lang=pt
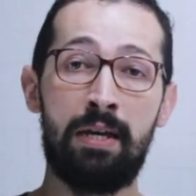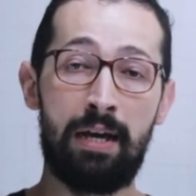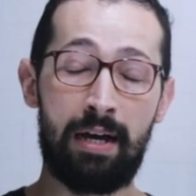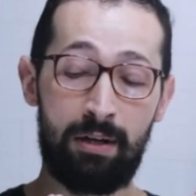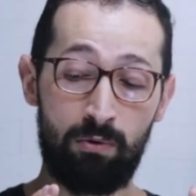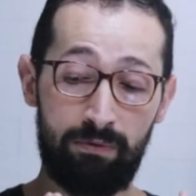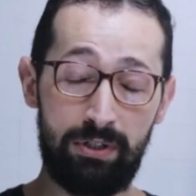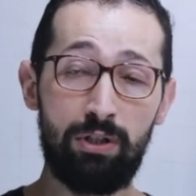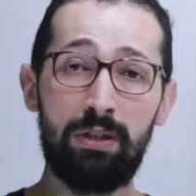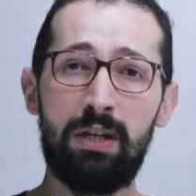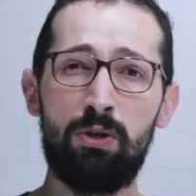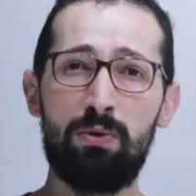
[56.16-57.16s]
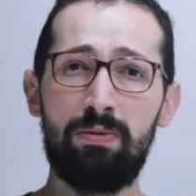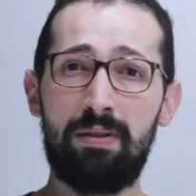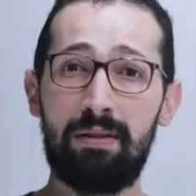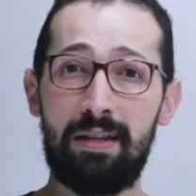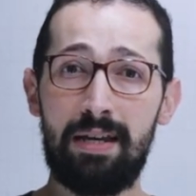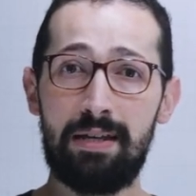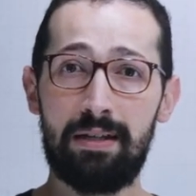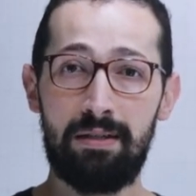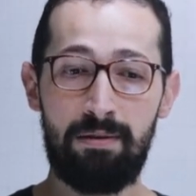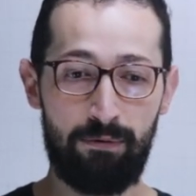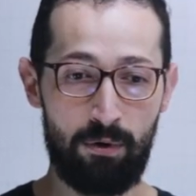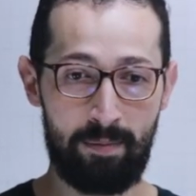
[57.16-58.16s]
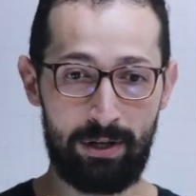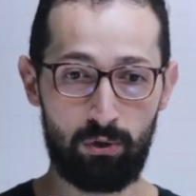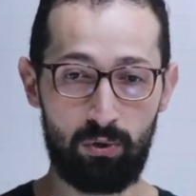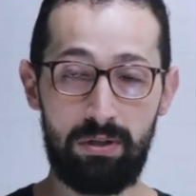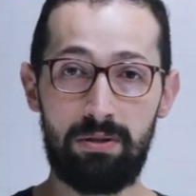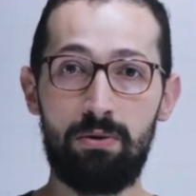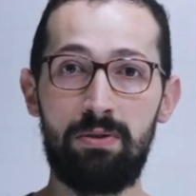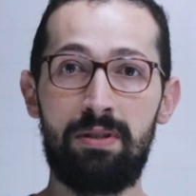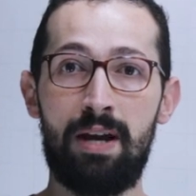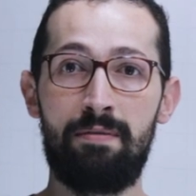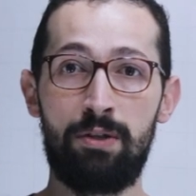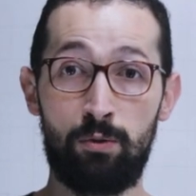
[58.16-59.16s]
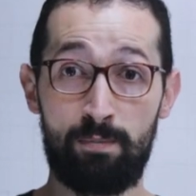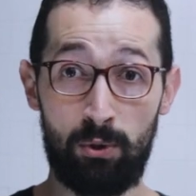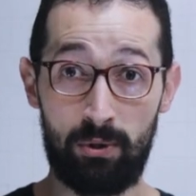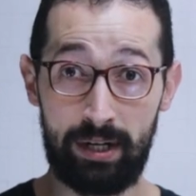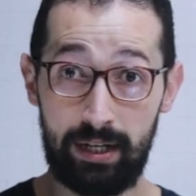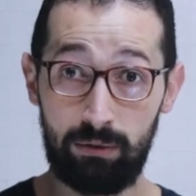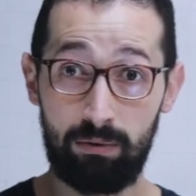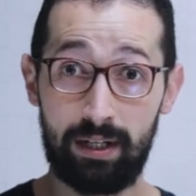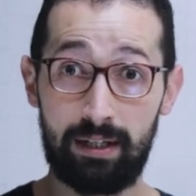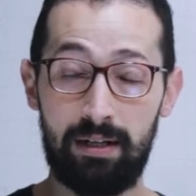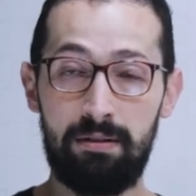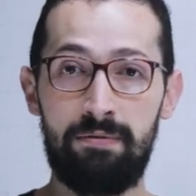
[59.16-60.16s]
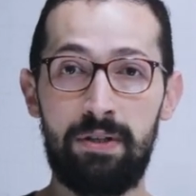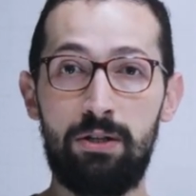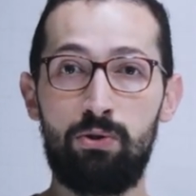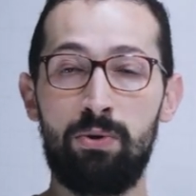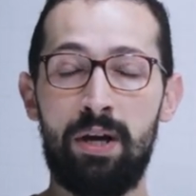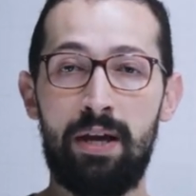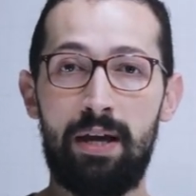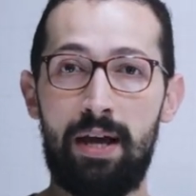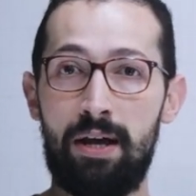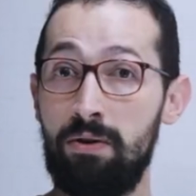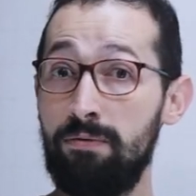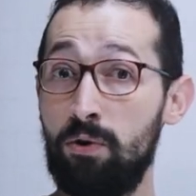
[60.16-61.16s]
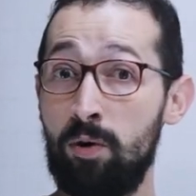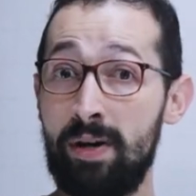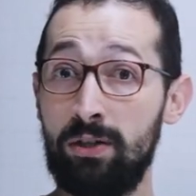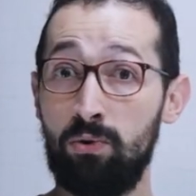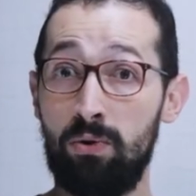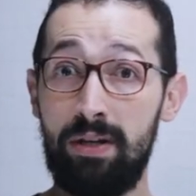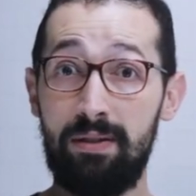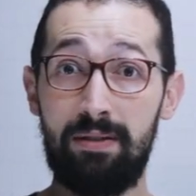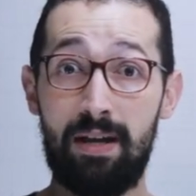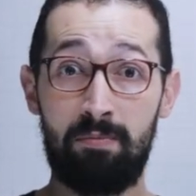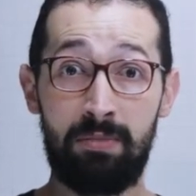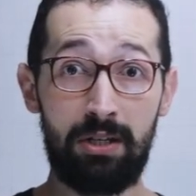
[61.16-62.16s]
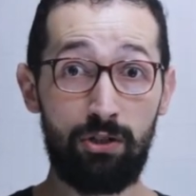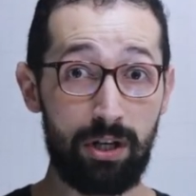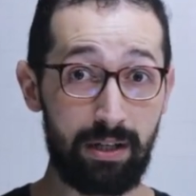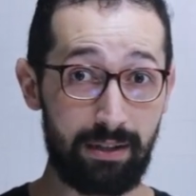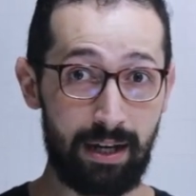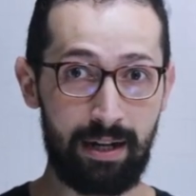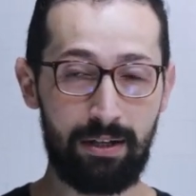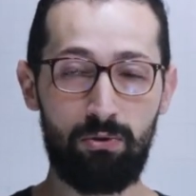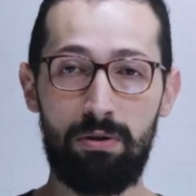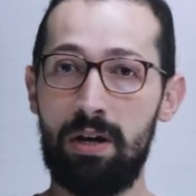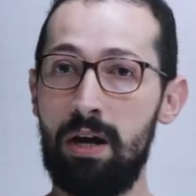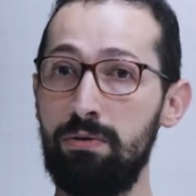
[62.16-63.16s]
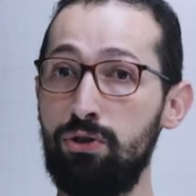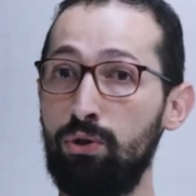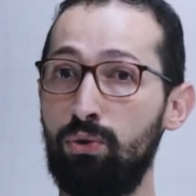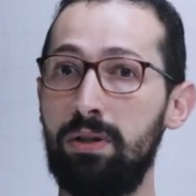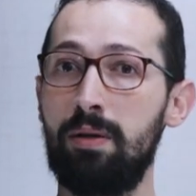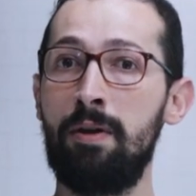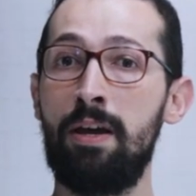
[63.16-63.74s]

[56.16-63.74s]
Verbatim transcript: Ah, no vídeo anterior eu citei que as informações que eu estava explorando naquele vídeo eram informações da mídia internacional e de toda a